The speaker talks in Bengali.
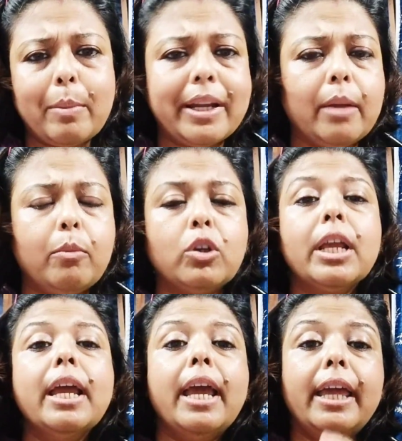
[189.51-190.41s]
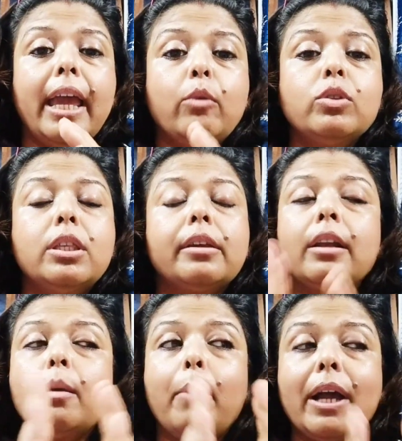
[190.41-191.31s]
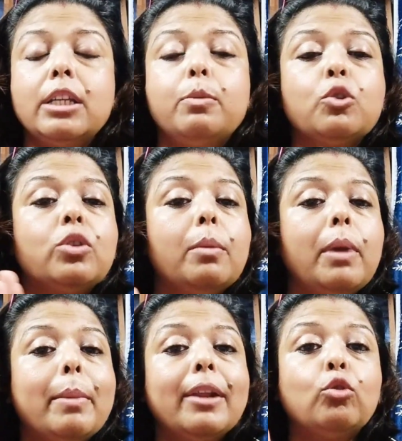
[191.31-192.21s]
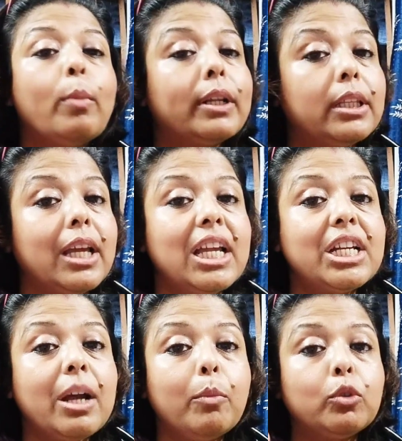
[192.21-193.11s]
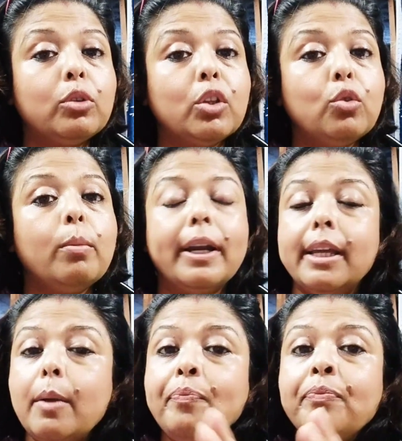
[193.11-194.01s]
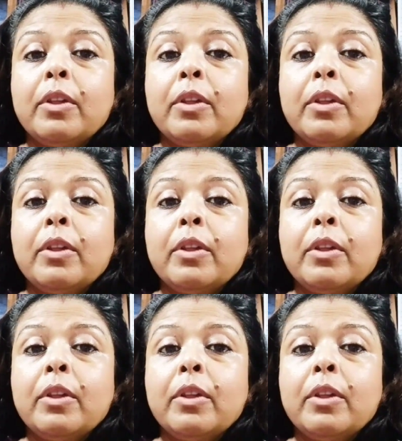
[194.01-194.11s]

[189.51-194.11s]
মারিয়ার বয়স এই একুশ থেকে একটা বাইশ বছরের মেয়ে মানে তোমার থেকে হিসাব মতন কিন্তু মারিয়া